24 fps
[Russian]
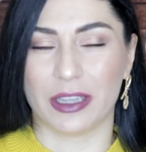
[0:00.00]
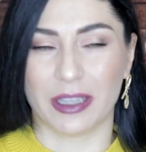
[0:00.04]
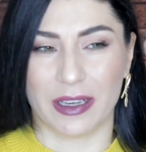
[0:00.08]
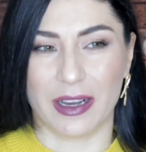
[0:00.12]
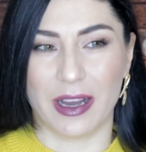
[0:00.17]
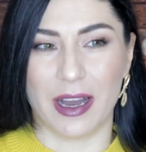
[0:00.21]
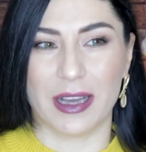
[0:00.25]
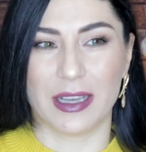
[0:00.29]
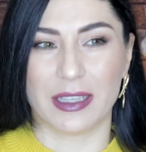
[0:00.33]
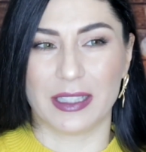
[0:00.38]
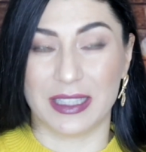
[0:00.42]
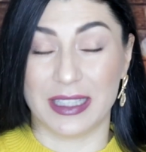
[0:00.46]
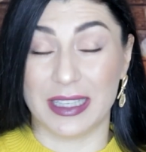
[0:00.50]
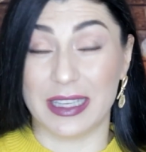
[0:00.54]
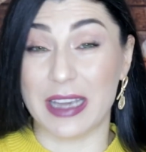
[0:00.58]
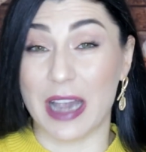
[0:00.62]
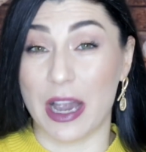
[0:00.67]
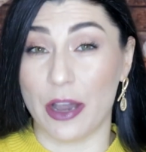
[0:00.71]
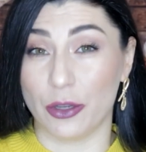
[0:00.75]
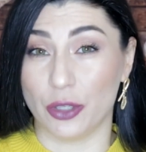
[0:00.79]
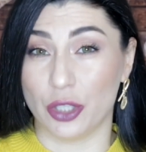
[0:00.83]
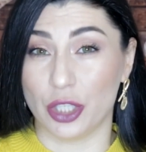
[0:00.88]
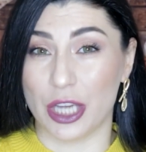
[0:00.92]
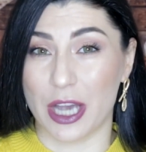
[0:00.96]
такая
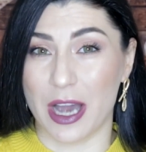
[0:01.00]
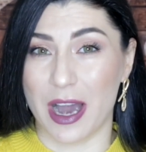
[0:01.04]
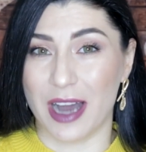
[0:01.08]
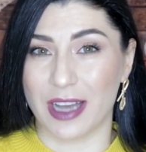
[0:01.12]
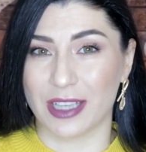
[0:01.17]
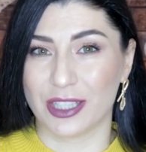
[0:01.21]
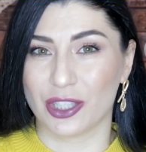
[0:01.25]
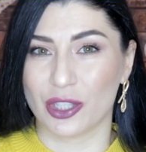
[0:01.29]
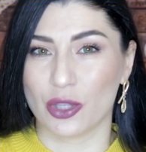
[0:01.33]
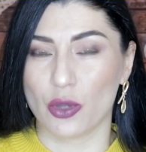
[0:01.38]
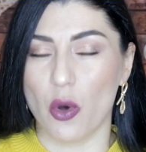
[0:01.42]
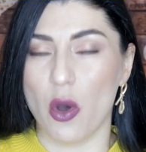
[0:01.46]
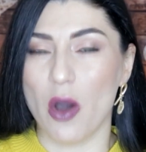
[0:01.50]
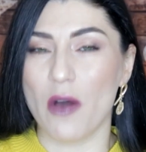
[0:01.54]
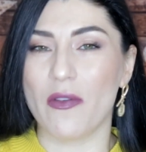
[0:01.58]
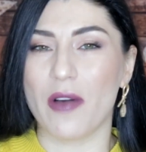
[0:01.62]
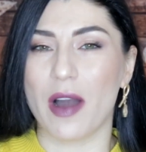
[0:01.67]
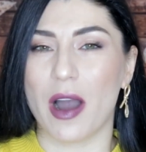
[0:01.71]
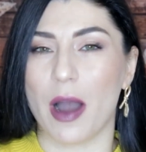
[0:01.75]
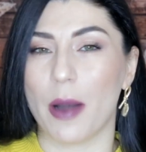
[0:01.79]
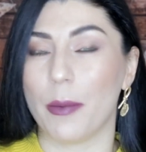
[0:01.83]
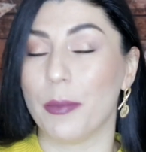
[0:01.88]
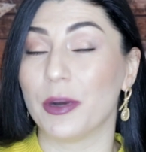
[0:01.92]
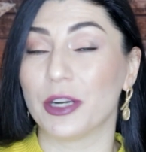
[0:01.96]
сияющая
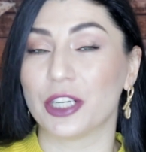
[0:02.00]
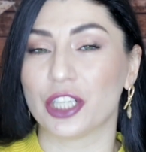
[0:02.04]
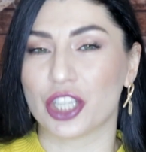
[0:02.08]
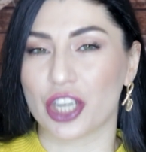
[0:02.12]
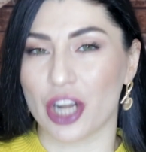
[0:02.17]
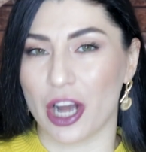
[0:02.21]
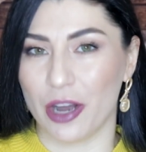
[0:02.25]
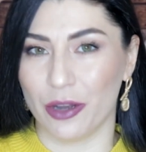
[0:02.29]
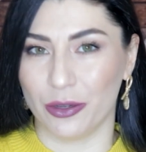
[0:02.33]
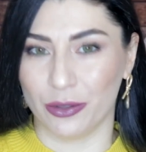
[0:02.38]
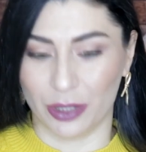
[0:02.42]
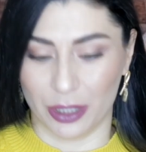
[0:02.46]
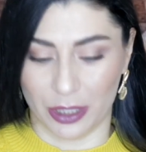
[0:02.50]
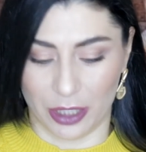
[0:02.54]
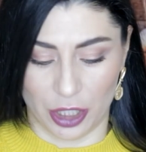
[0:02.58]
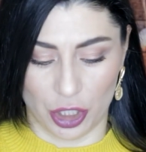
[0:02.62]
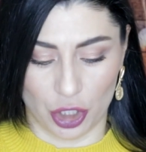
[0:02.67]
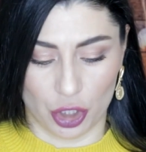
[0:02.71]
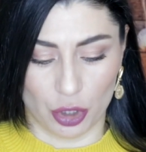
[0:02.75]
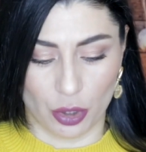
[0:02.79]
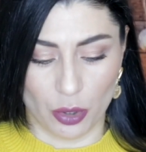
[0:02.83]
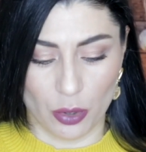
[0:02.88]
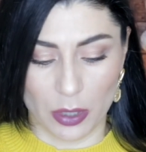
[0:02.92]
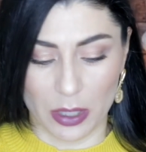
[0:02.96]
основа, обожаю такие
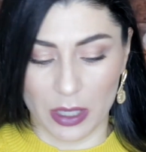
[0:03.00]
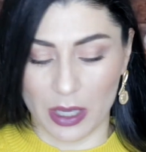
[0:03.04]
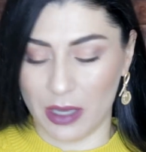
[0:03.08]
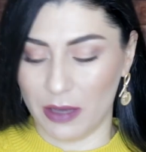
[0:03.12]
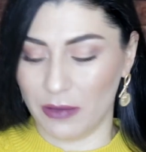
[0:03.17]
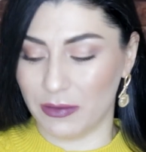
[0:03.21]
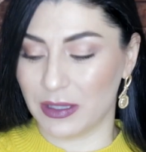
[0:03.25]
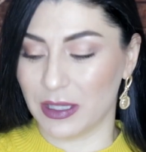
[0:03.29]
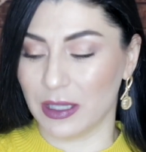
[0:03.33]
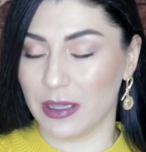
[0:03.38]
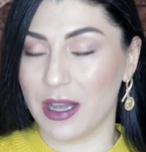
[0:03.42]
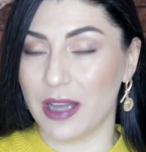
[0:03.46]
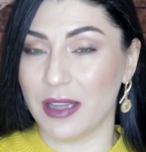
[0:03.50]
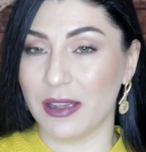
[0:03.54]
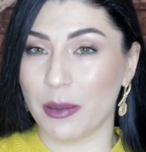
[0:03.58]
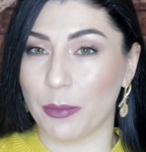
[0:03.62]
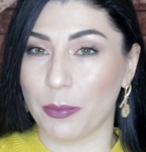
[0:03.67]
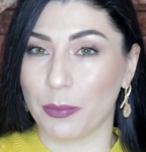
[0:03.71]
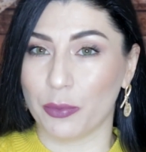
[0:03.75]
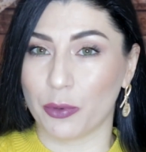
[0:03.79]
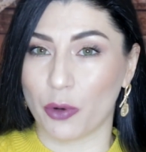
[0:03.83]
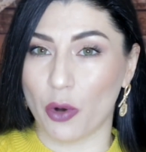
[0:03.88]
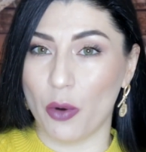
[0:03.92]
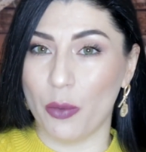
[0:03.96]
штуки, руки и взяла на
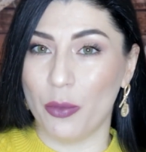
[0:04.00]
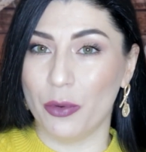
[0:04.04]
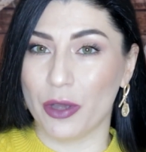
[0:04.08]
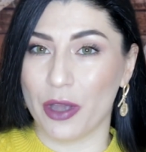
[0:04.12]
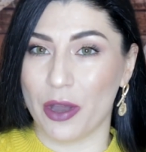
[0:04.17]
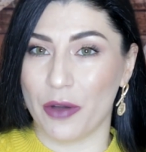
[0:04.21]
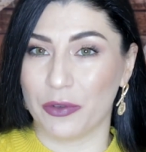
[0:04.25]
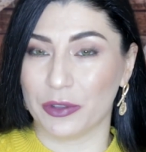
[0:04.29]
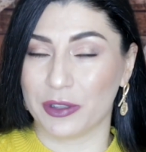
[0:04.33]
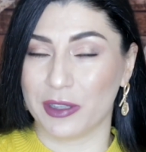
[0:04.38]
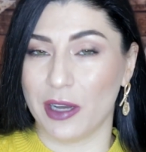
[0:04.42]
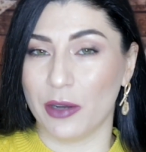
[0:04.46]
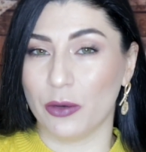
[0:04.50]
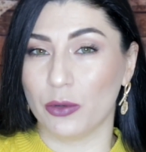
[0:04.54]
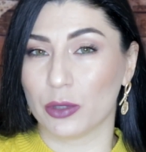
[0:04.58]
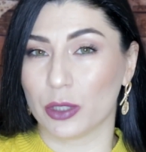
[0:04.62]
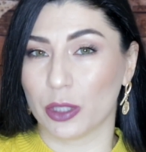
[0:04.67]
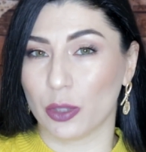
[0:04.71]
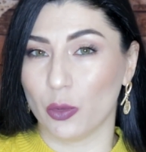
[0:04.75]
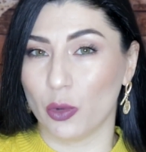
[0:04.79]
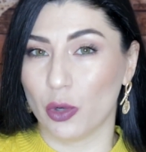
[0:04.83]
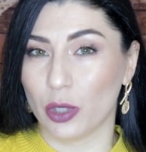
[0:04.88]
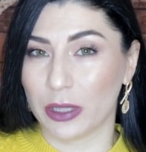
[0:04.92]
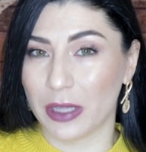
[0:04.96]
пробу я вот так
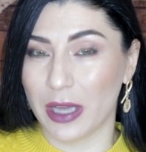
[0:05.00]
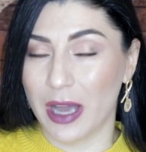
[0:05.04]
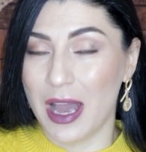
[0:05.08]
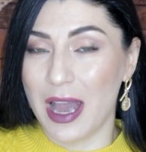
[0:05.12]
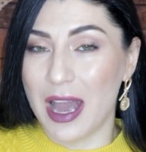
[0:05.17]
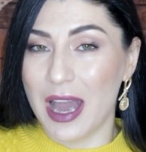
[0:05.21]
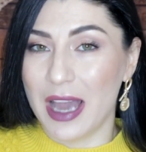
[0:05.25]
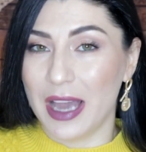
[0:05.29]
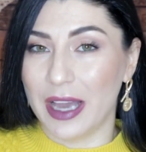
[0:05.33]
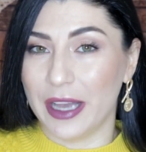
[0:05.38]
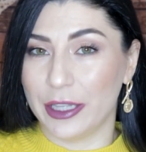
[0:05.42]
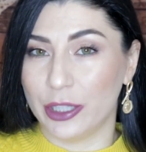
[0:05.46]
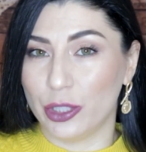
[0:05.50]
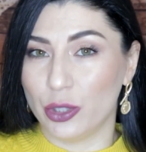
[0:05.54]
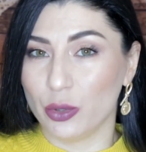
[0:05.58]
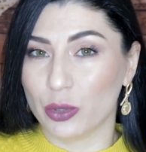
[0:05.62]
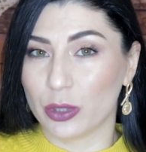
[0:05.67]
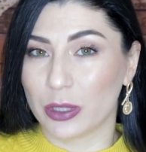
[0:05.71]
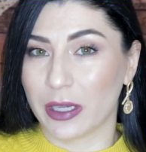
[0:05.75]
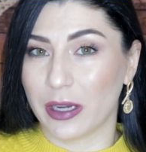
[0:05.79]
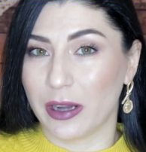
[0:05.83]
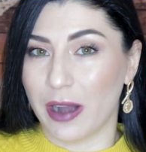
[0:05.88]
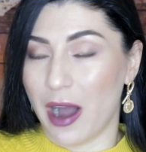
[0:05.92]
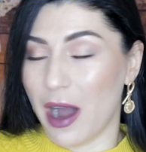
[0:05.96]
вот от
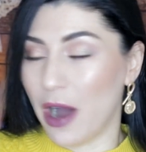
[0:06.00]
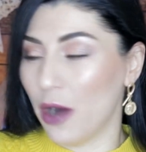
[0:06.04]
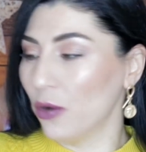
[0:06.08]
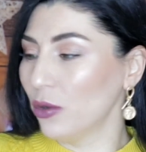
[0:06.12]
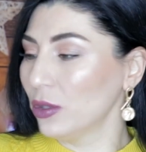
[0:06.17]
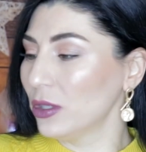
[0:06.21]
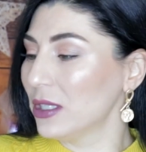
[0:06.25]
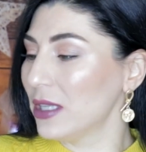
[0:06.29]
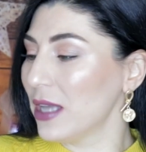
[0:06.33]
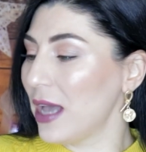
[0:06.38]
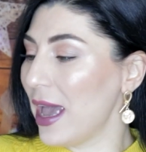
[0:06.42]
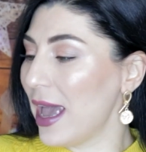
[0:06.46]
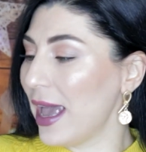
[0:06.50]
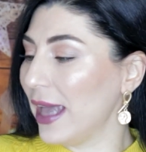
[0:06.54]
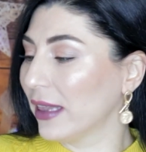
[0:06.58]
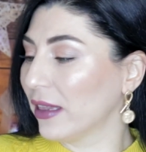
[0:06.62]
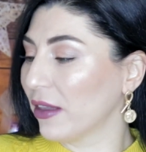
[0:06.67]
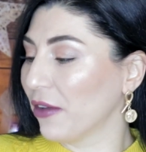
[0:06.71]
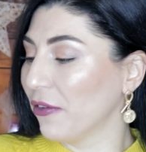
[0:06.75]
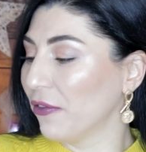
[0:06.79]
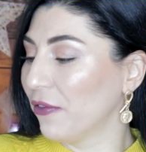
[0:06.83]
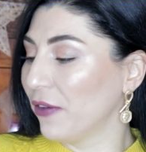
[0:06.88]
Этюд Хаоса, это